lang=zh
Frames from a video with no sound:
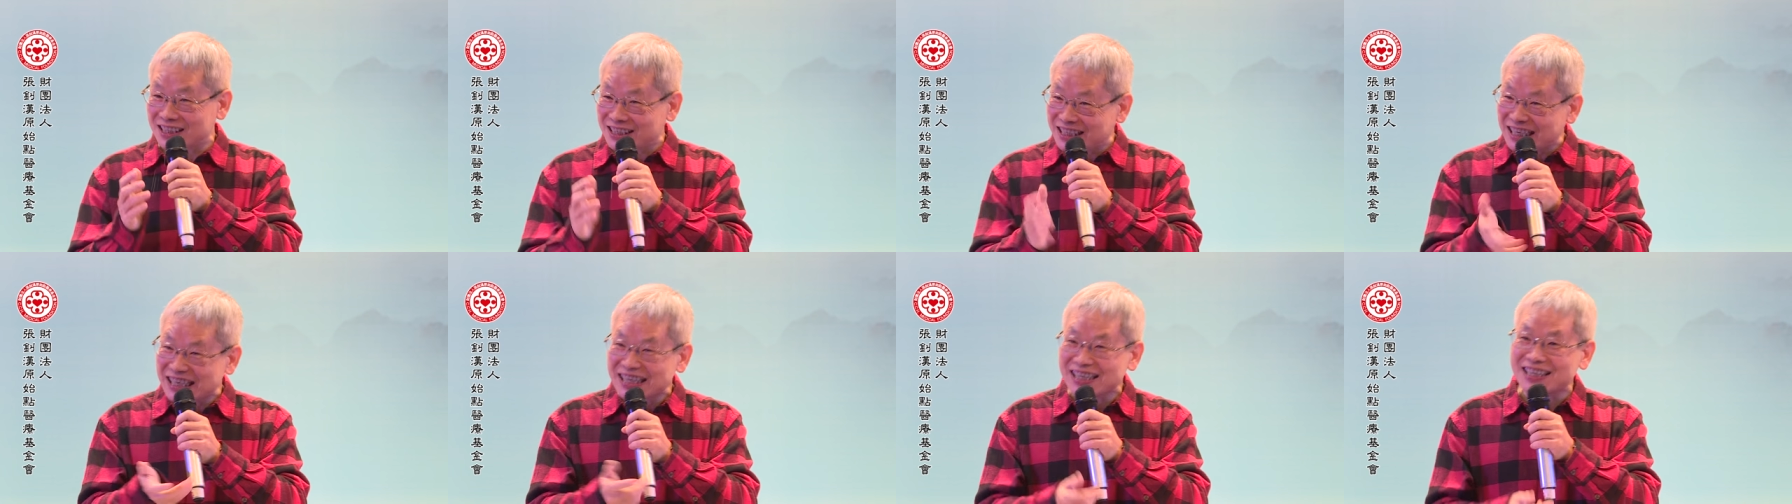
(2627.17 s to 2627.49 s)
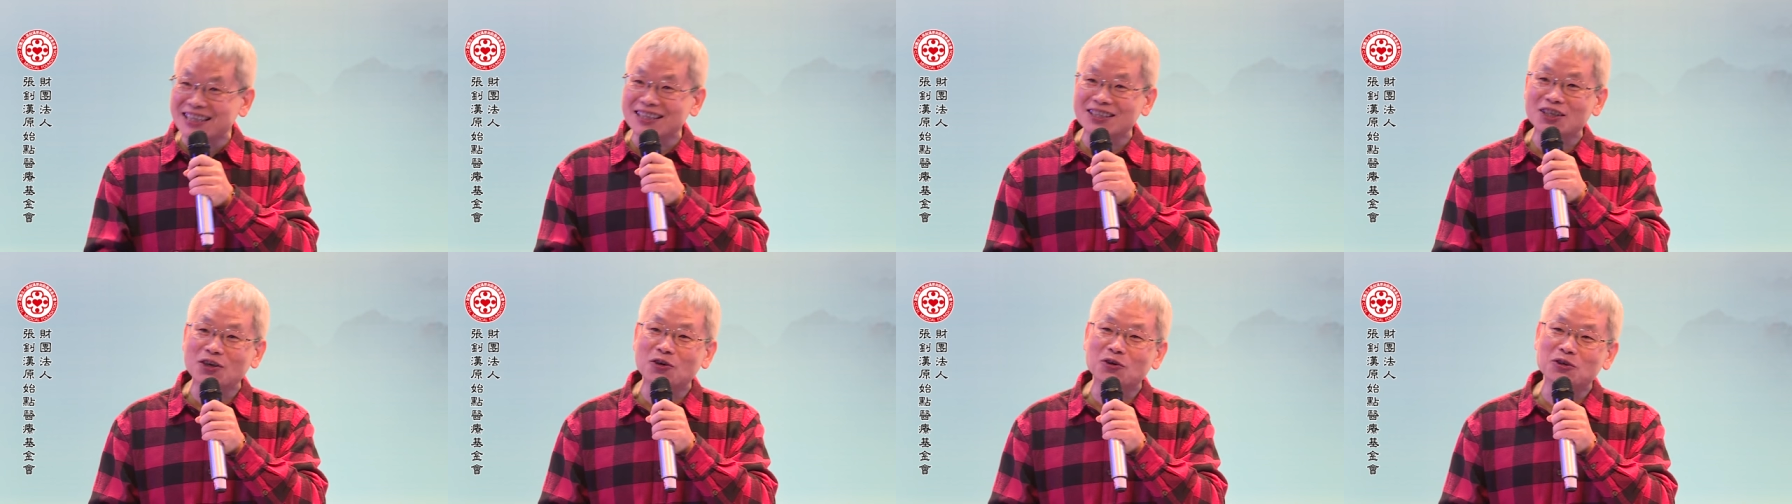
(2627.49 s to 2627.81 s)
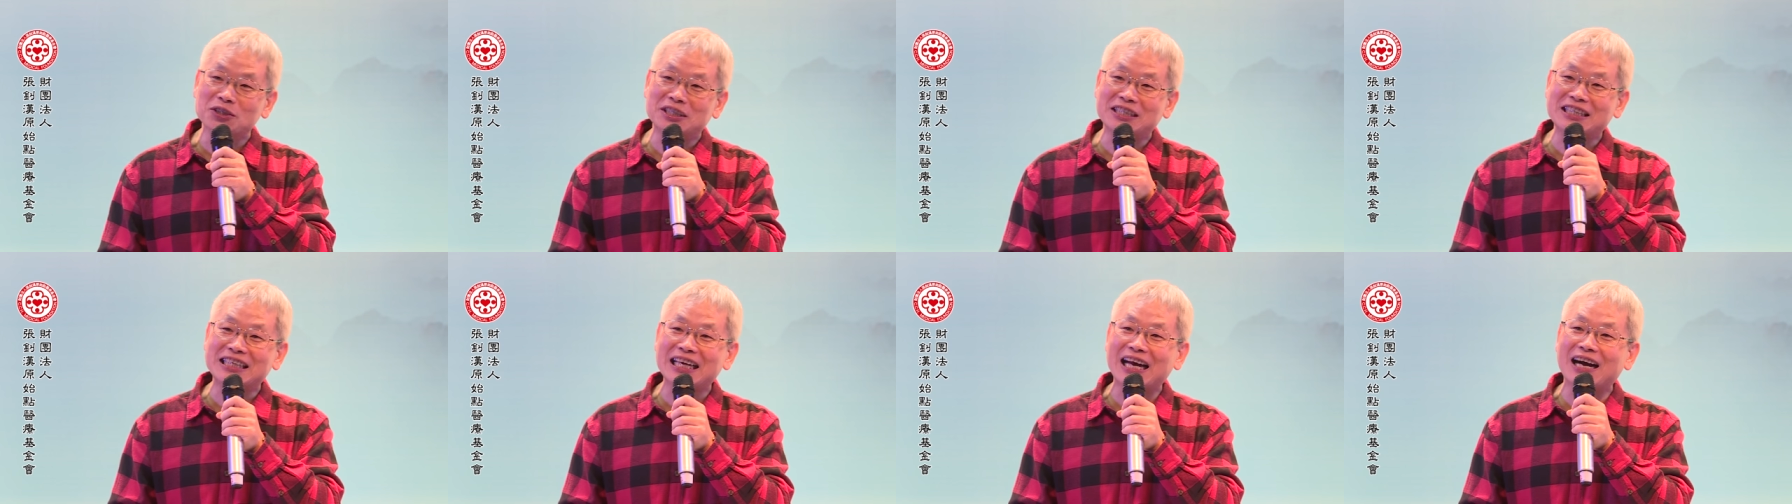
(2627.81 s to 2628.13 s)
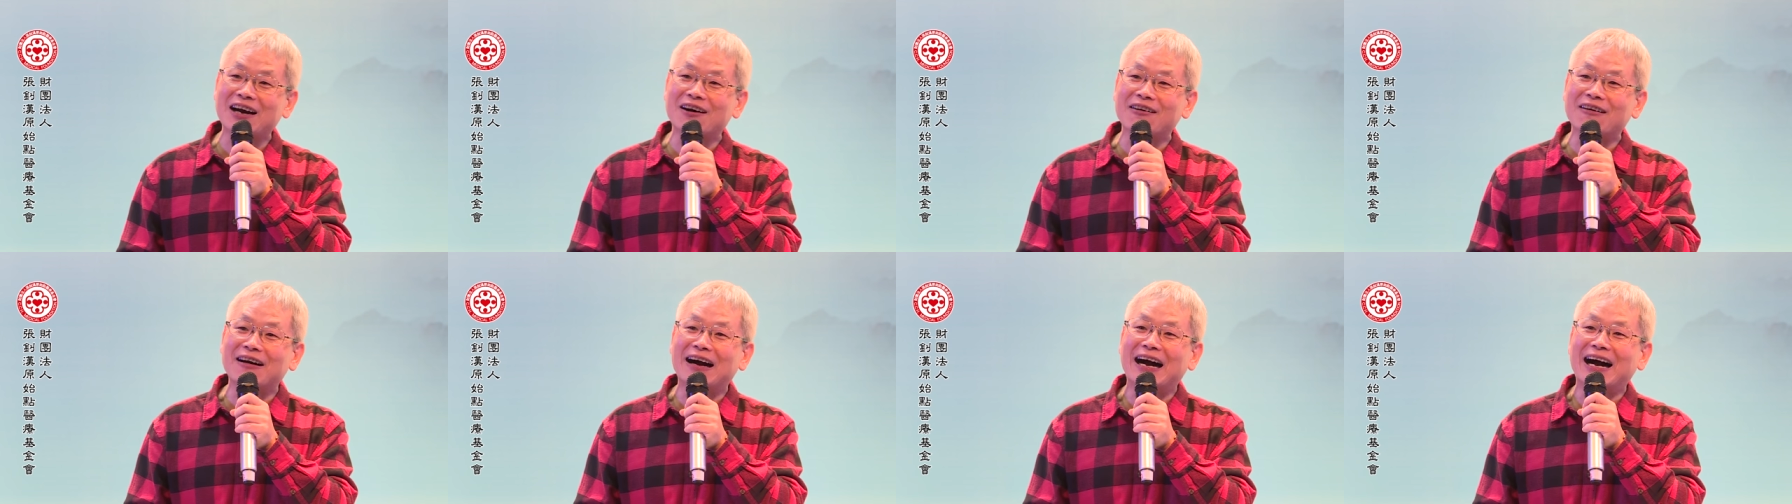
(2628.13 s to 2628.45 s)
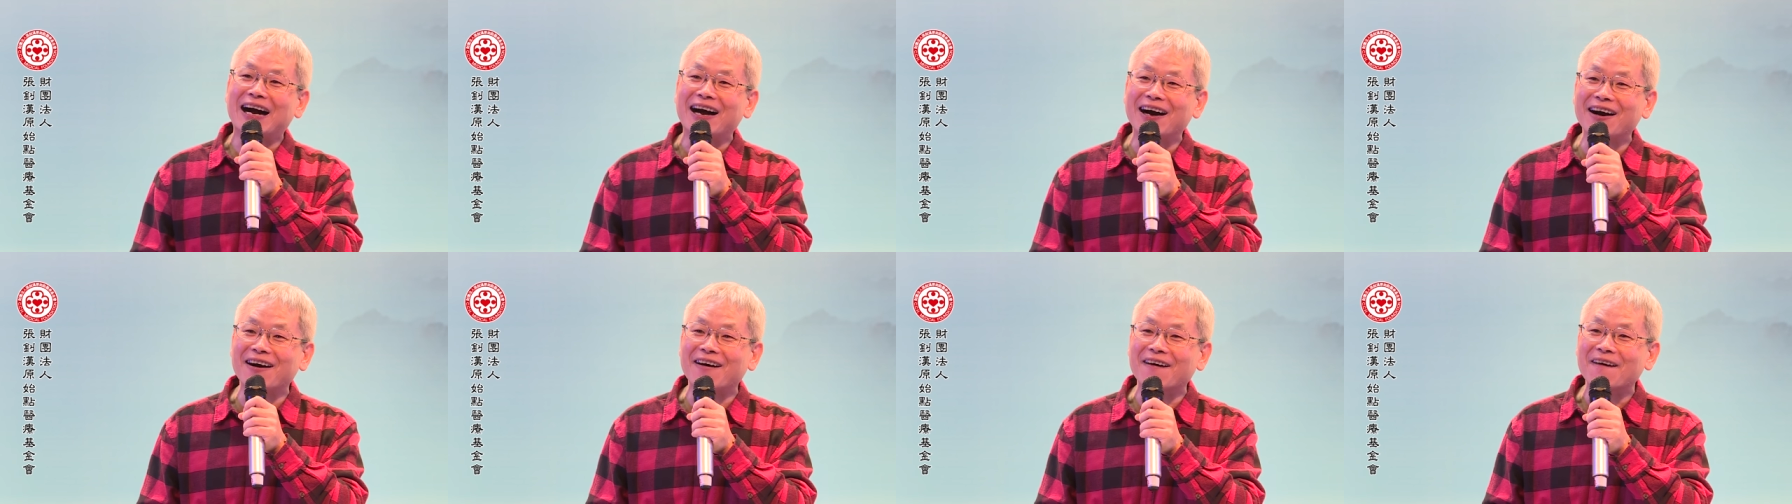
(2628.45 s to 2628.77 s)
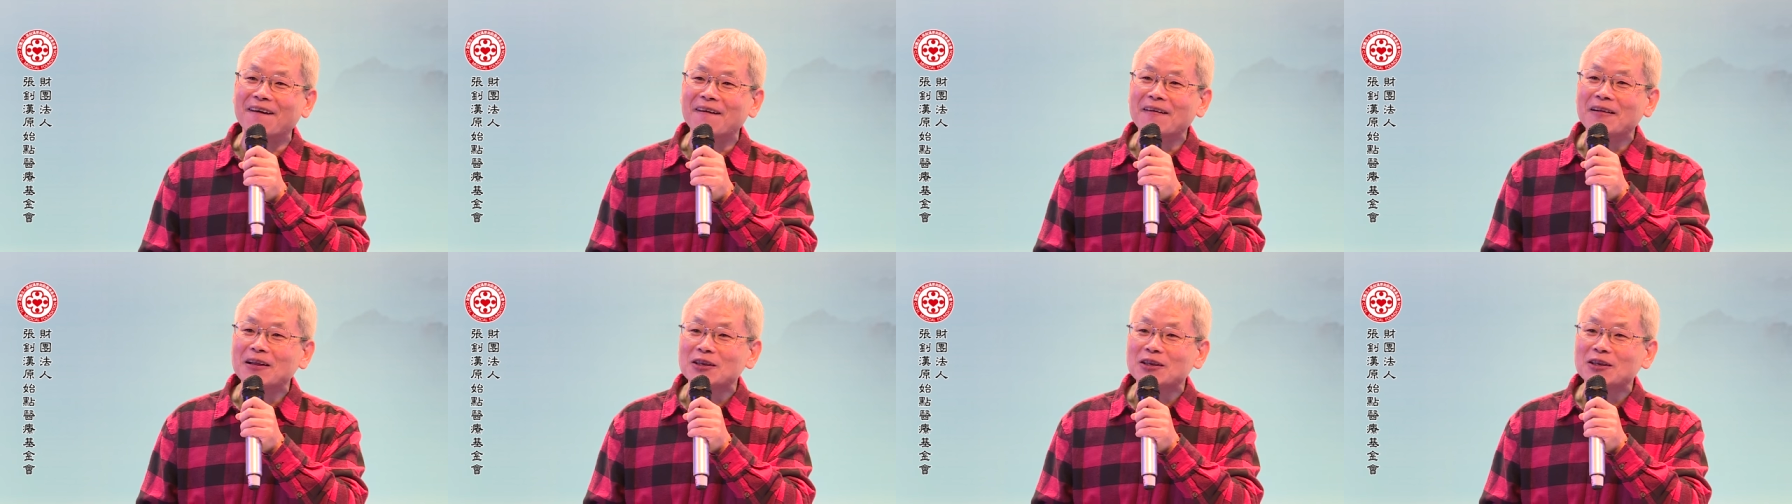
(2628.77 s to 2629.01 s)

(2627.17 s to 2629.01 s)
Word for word: 热有效啊，